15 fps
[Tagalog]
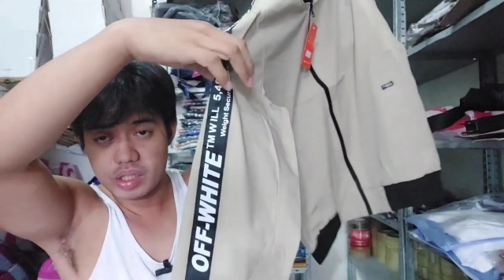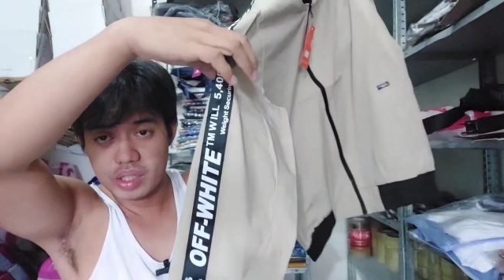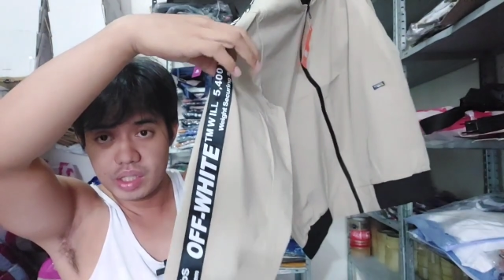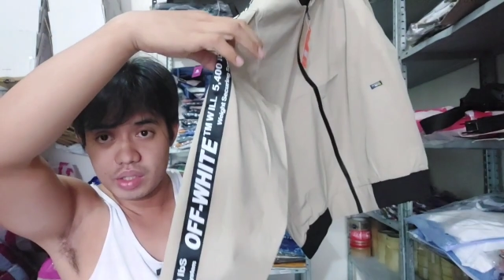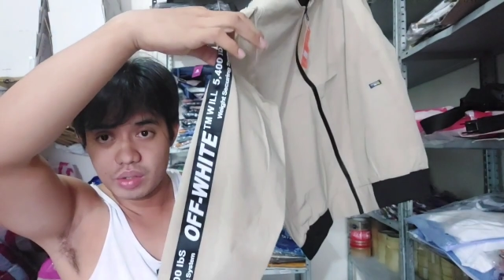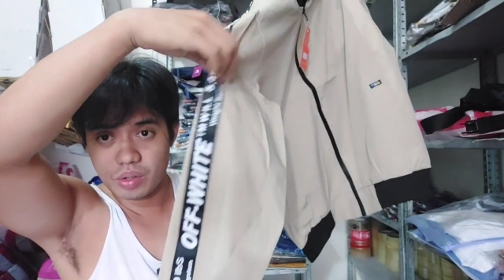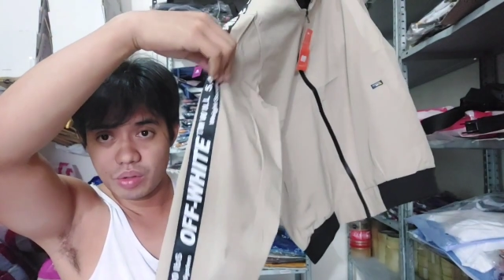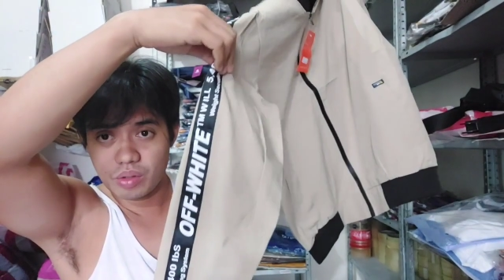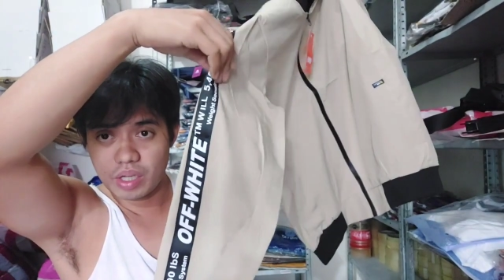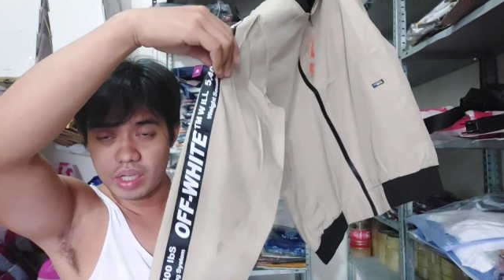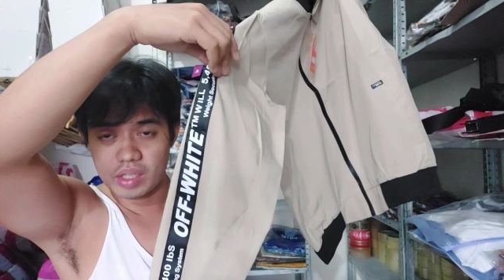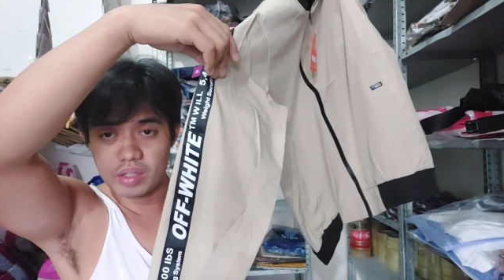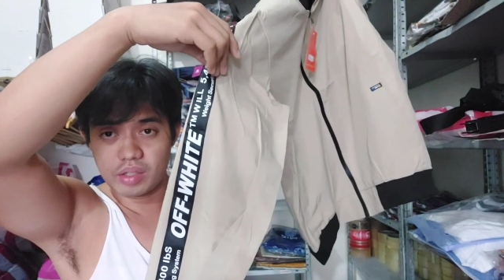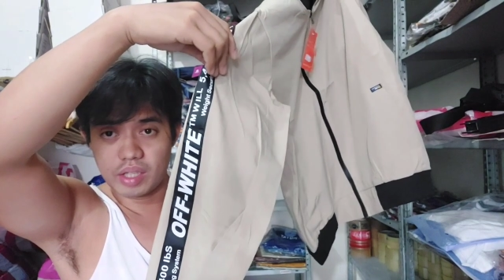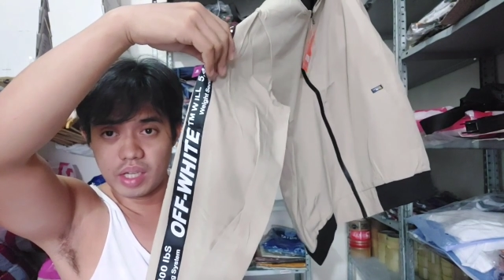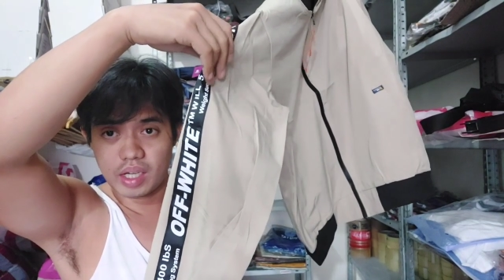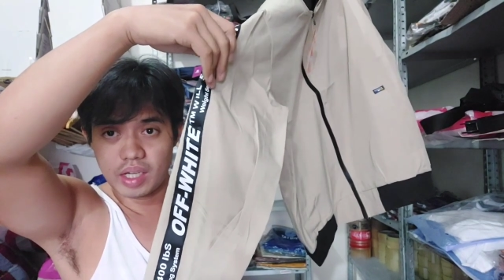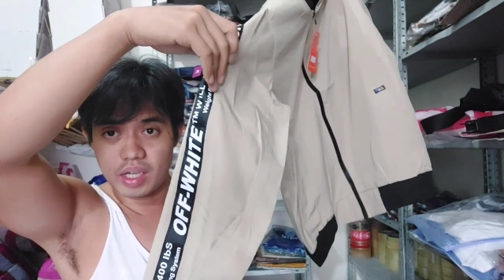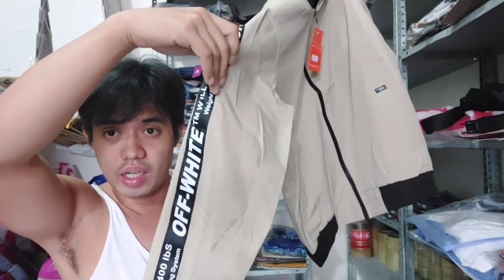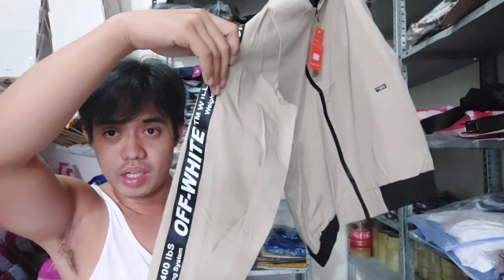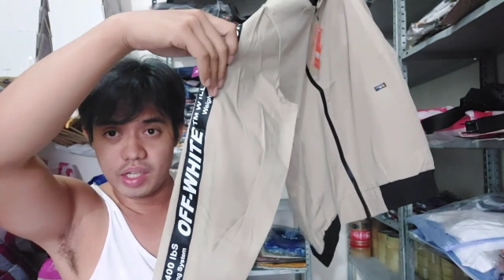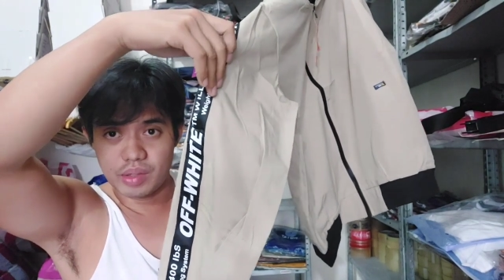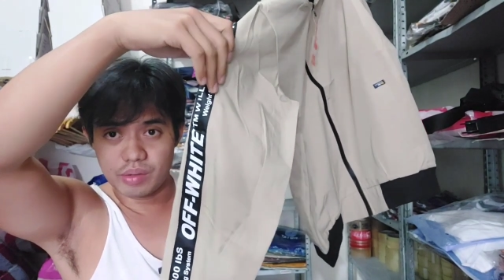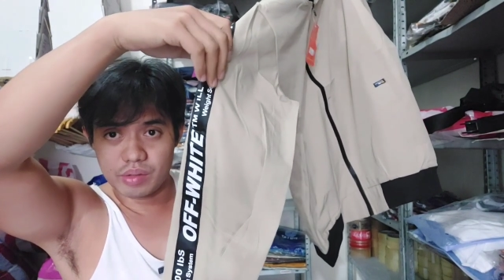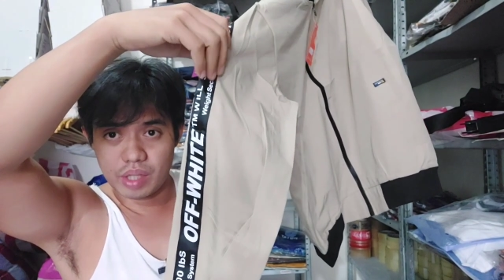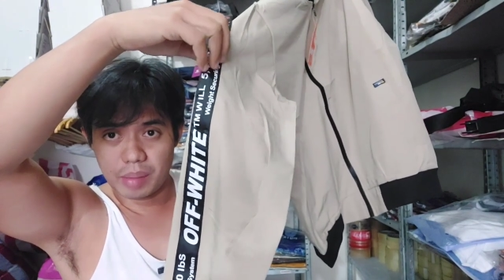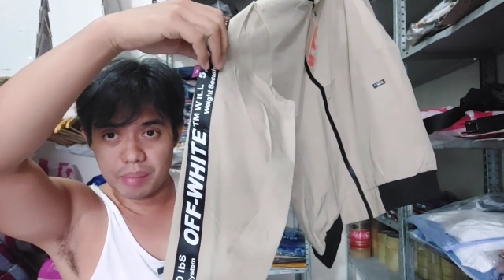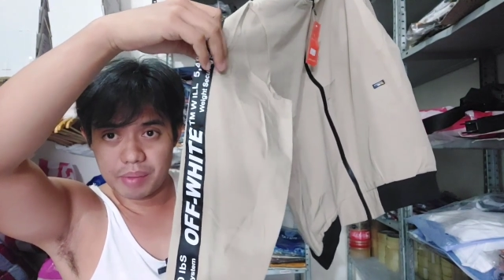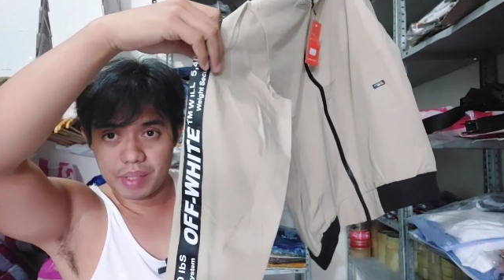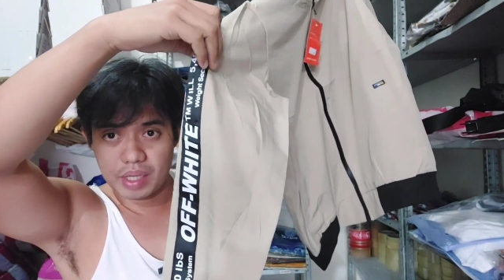niya dito, yung ganito niya yung
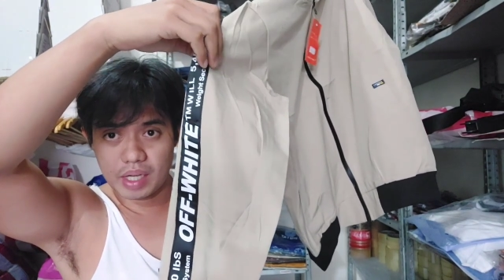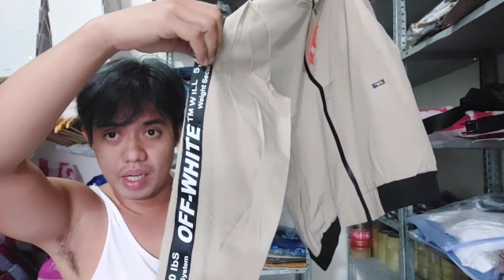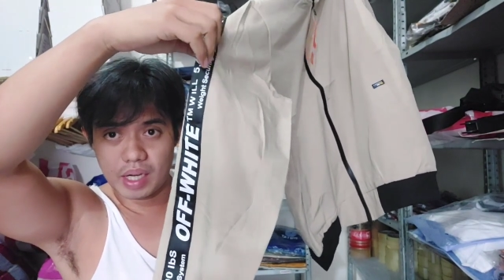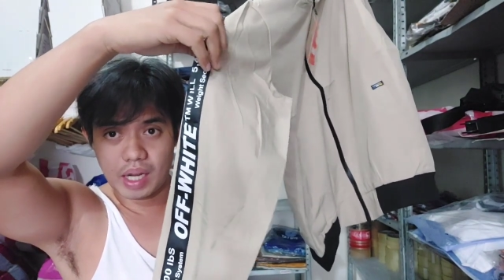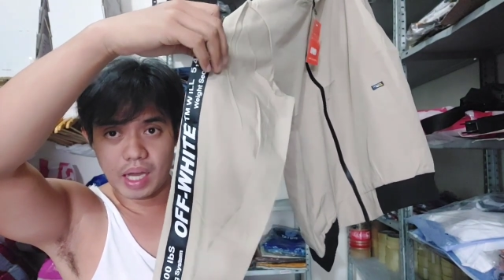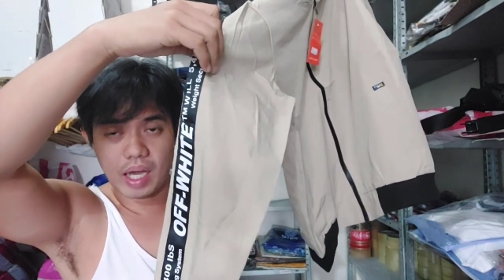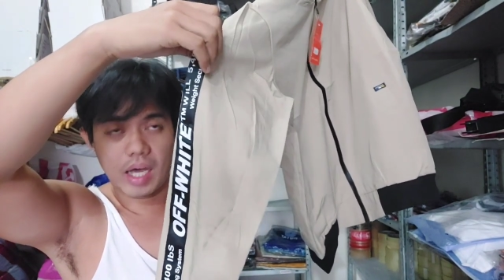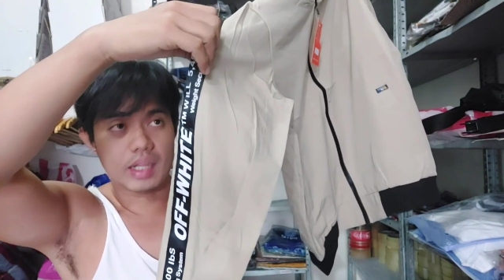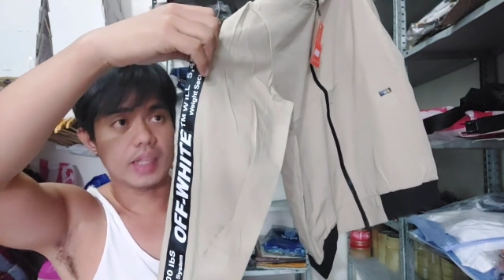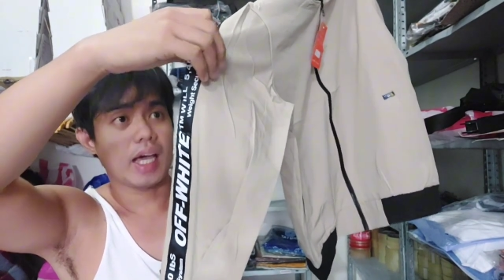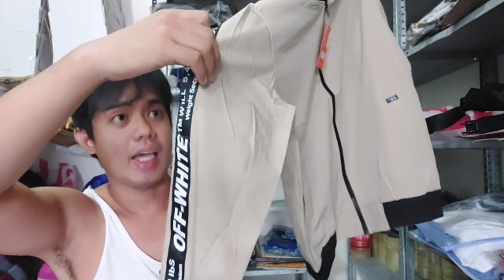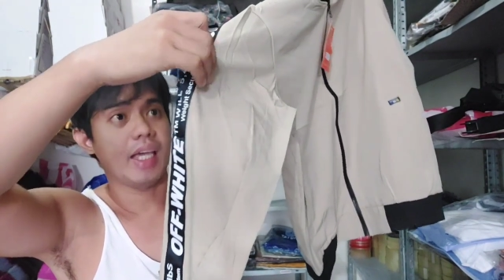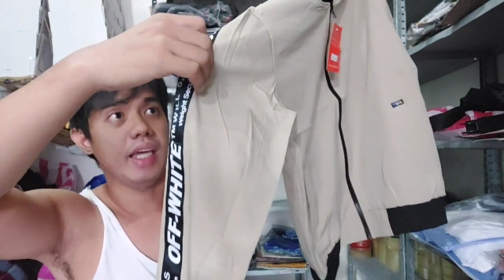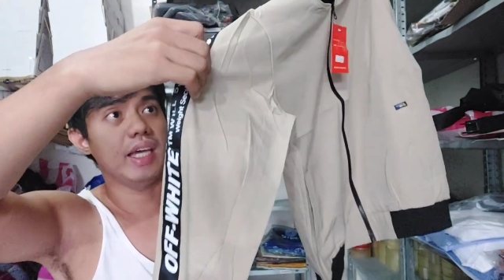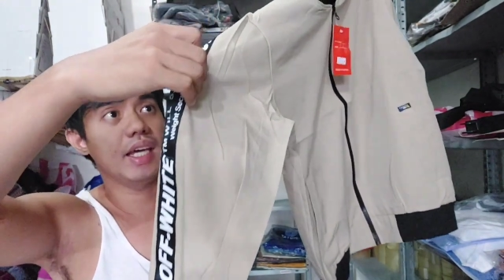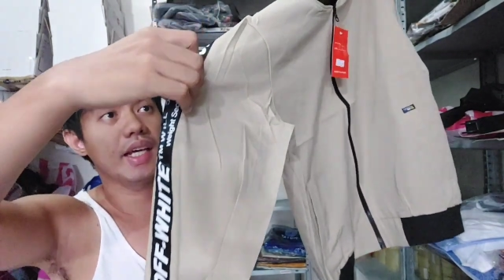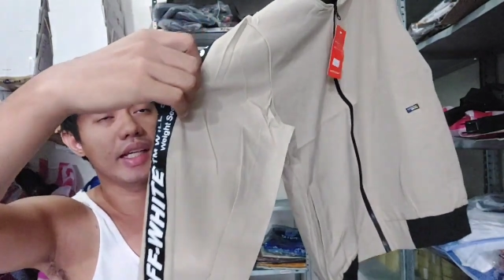tape niya na nakatahi.